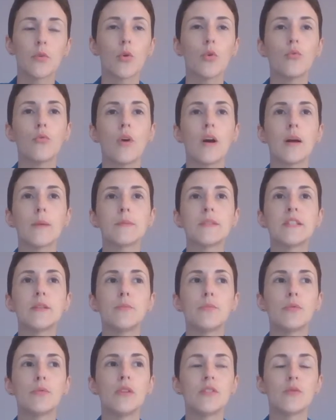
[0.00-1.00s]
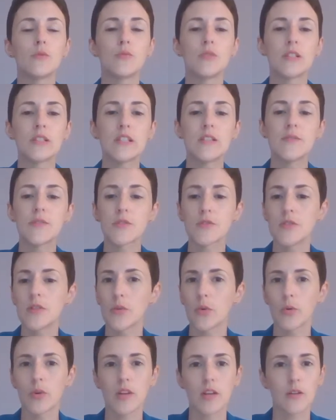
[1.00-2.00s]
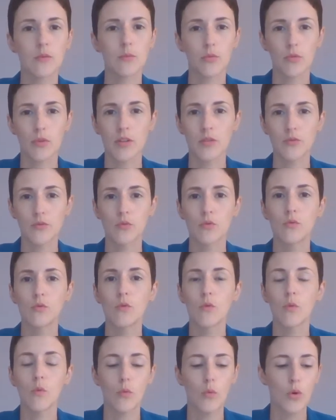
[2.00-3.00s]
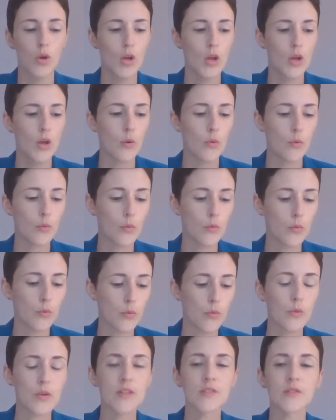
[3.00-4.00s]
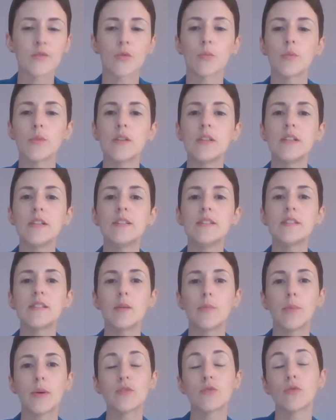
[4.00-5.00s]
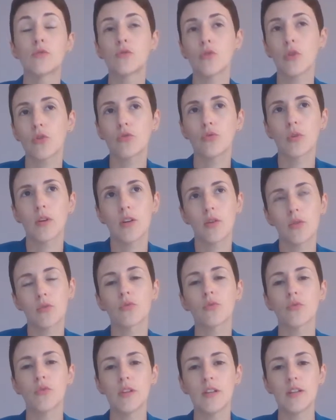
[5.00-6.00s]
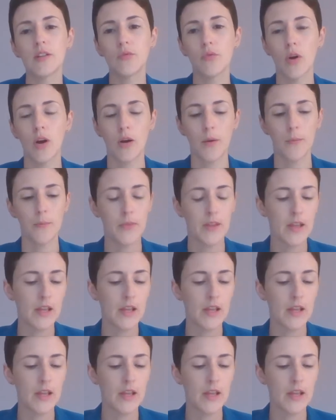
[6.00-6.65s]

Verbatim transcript: revoir un petit peu les objectifs et se dire ok, bon là du coup on, laisse tomber, l'idée c'est pas de se torturer quand on fait les devoirs.